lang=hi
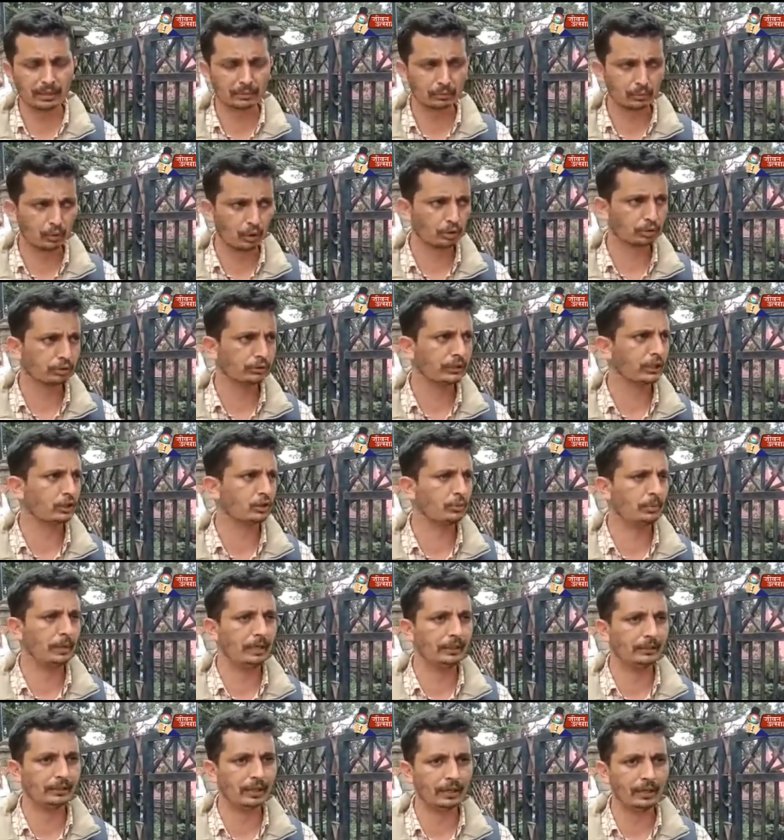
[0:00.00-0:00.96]
दो सौ दस
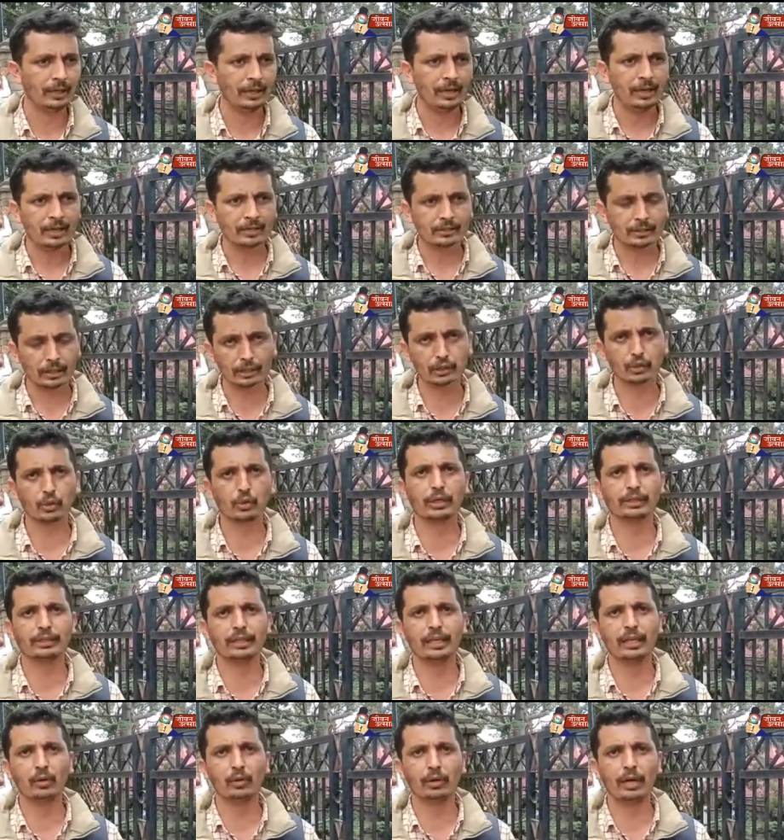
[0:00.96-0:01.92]
रुपये लीटर सरसों
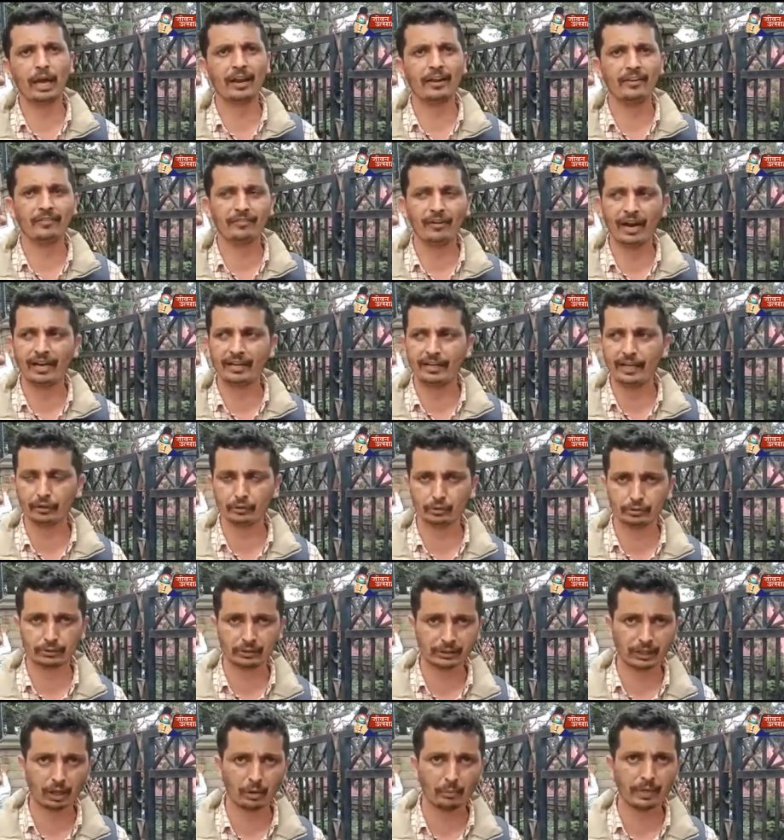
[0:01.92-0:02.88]
का तेल हो गया रिफाइंड एक
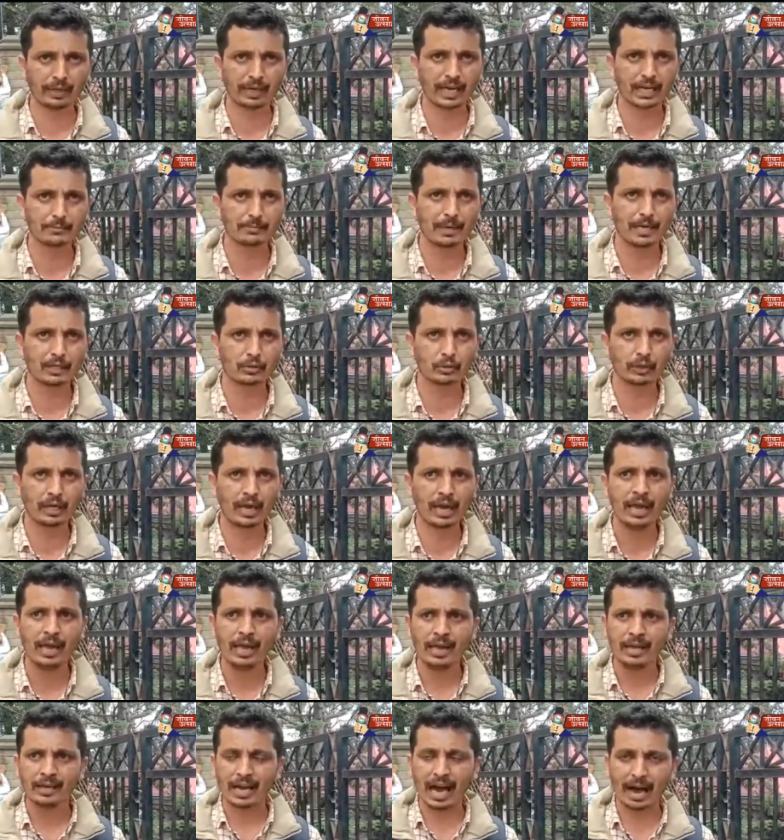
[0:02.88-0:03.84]
सौ सत्तर रुपये के आसपास हो
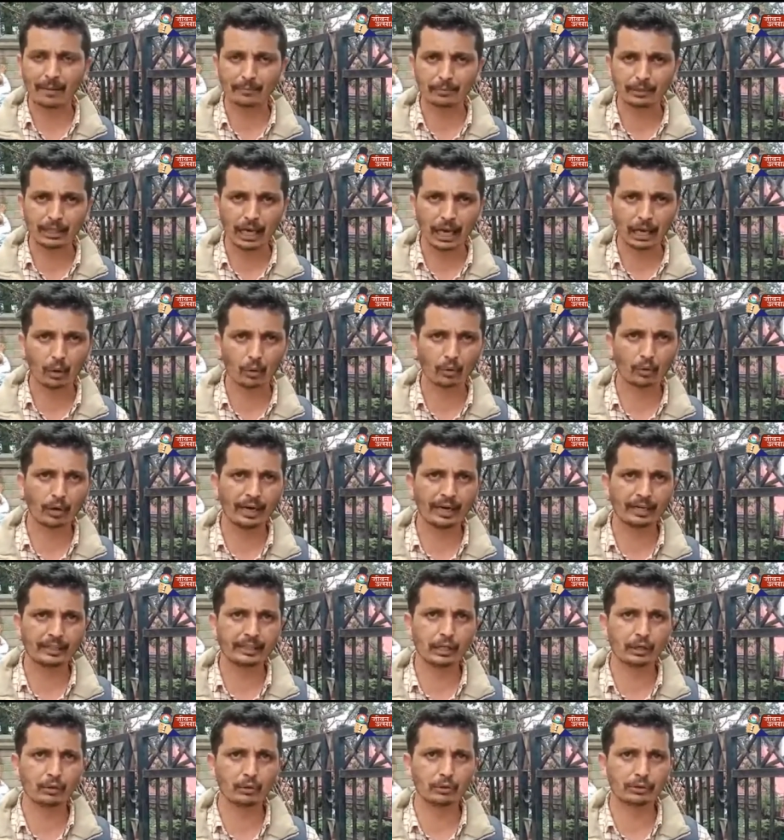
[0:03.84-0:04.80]
गया आप दालों का
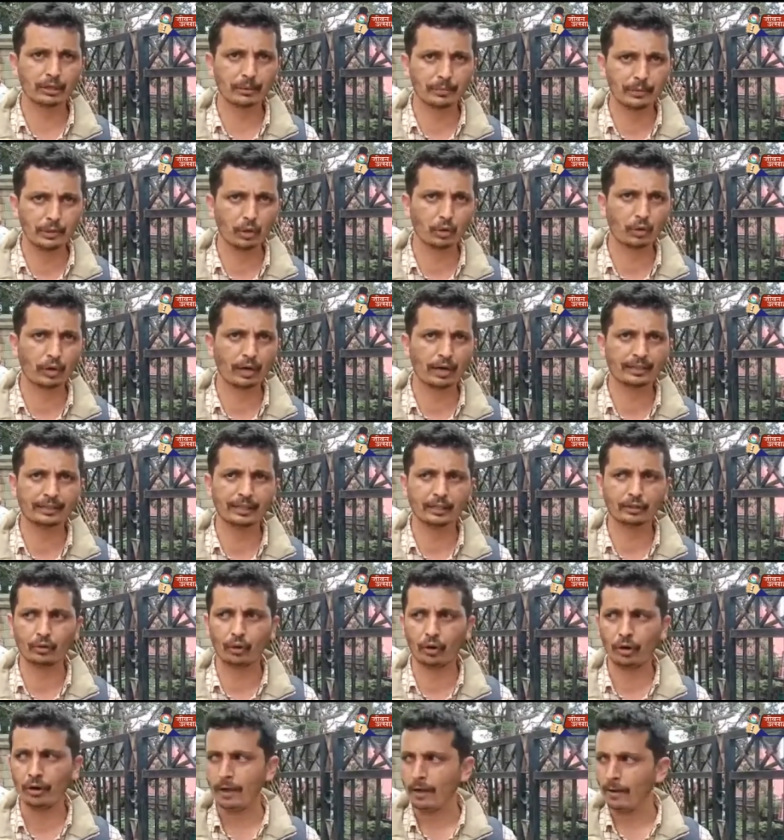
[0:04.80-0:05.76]
रेट देखो सब्जियों का रेट
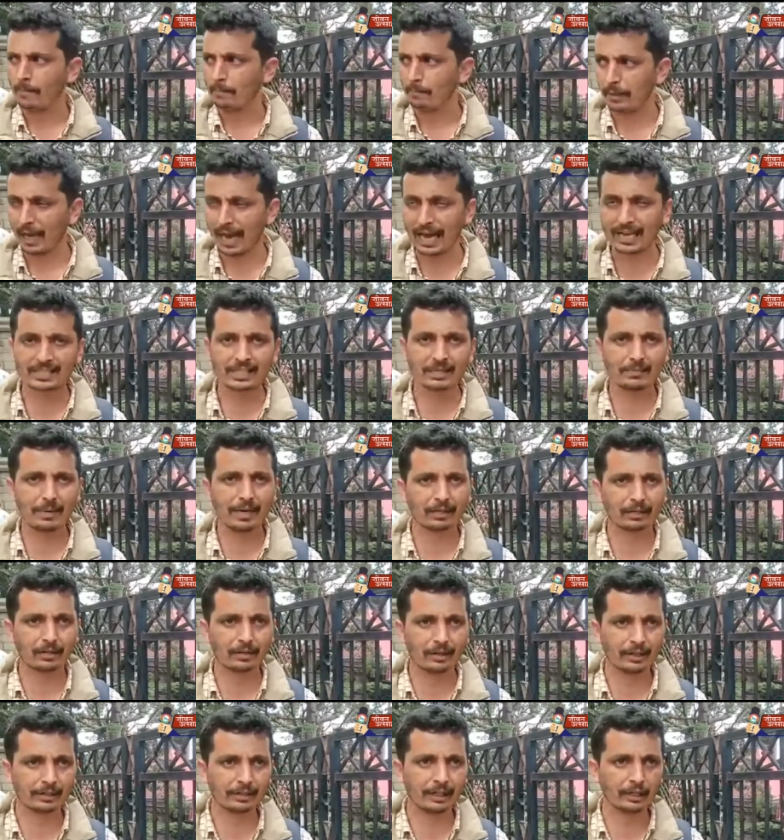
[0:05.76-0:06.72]
देखो प्याज
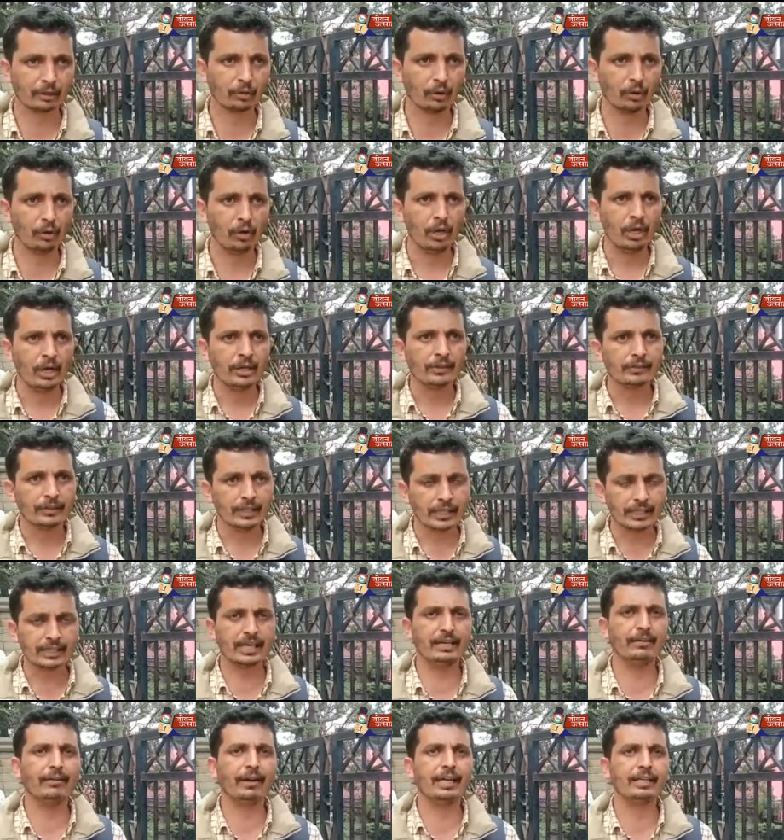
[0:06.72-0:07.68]
टमाटर का रेट देखो
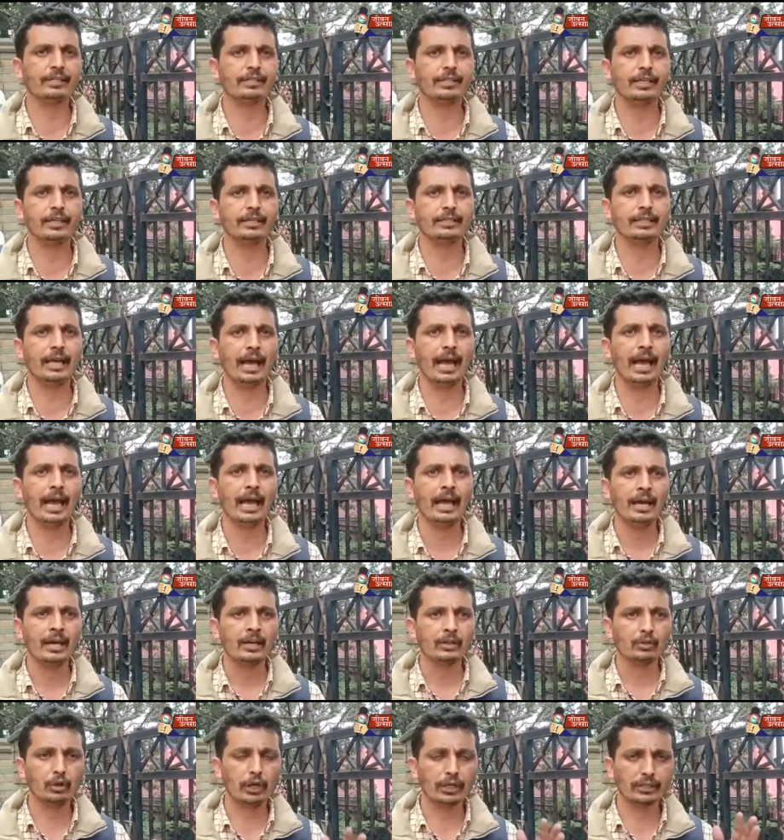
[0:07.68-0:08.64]
तीसरी बड़ी चीज़ है
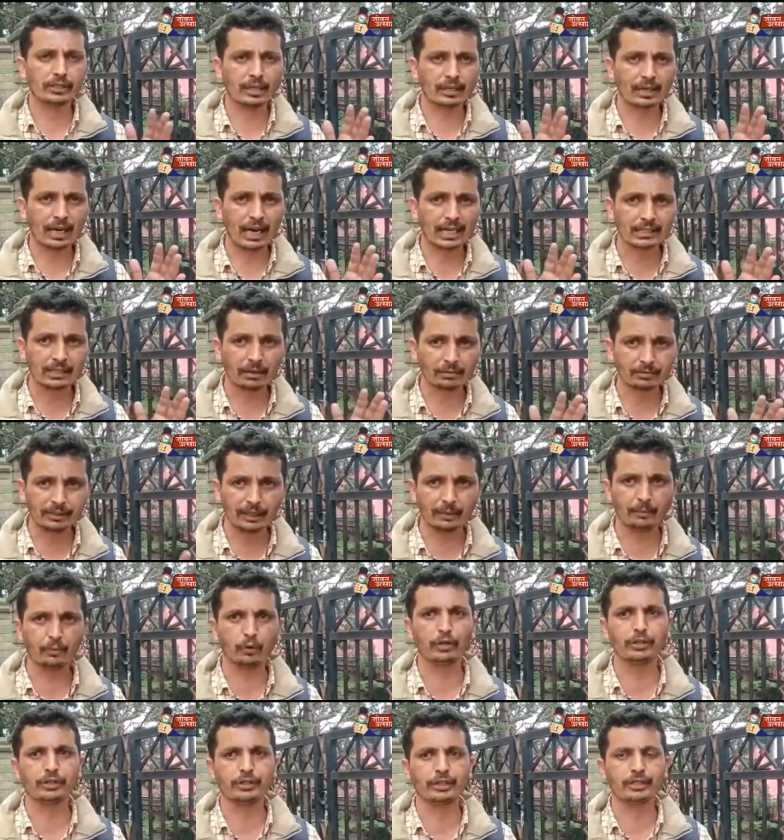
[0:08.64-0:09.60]
जो ये सरकार सबसे
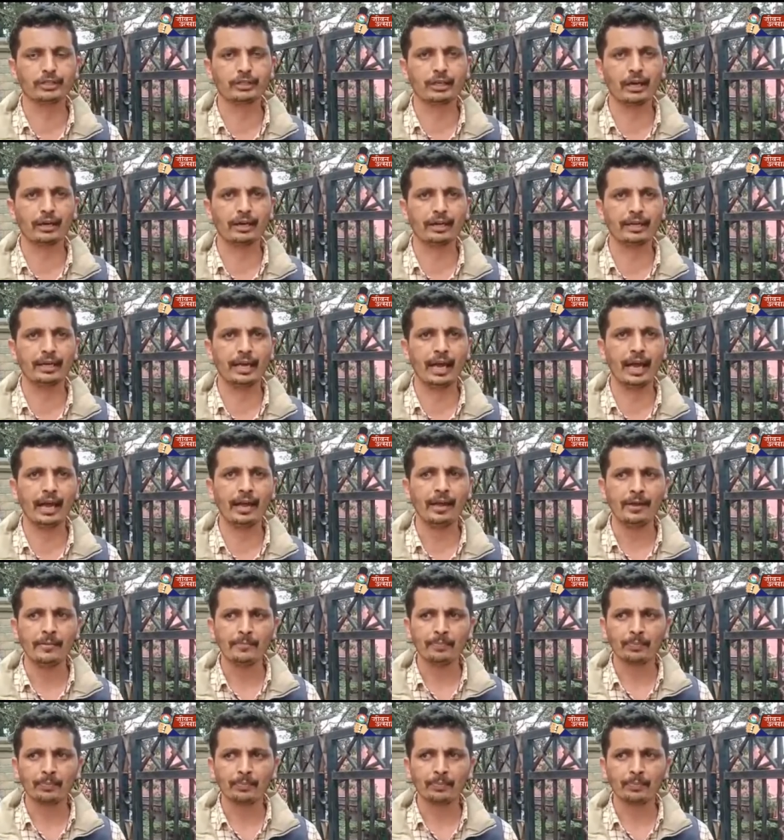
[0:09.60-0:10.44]
बुरी चीज़ कर रही है